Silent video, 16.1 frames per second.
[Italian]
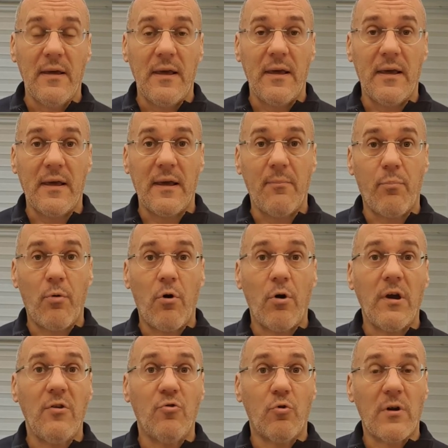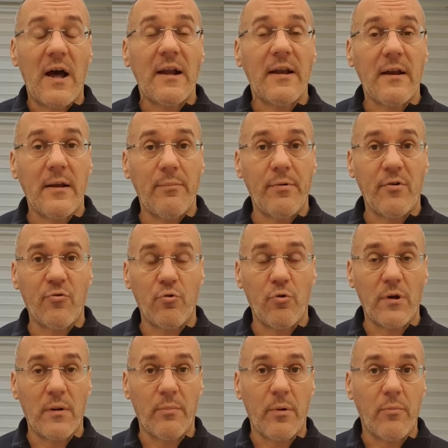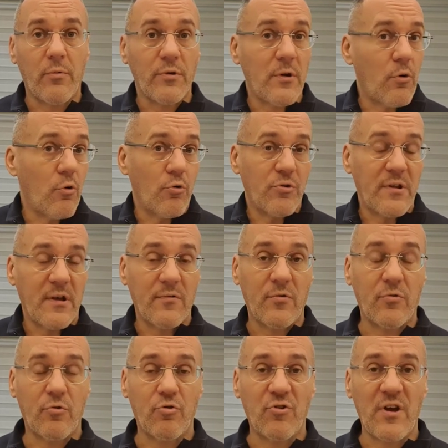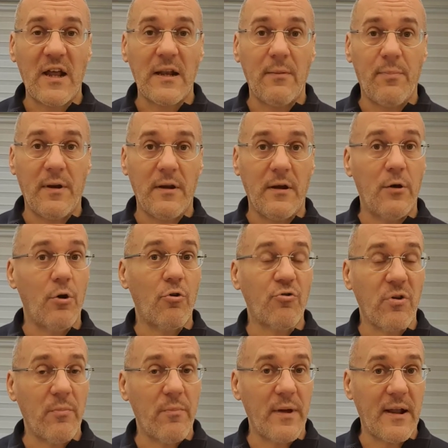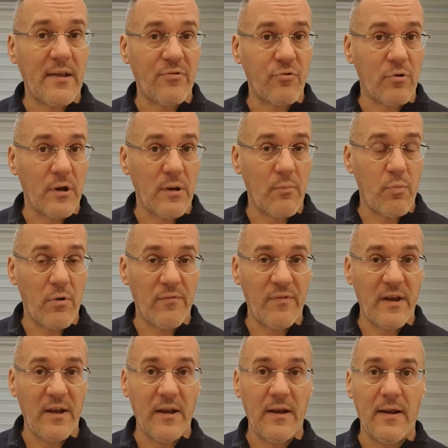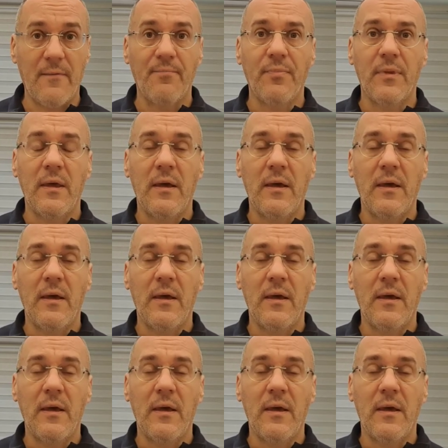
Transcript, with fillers: e che può isolare la persona proprio da un contesto sociale per il grosso imbarazzo che può avvenire.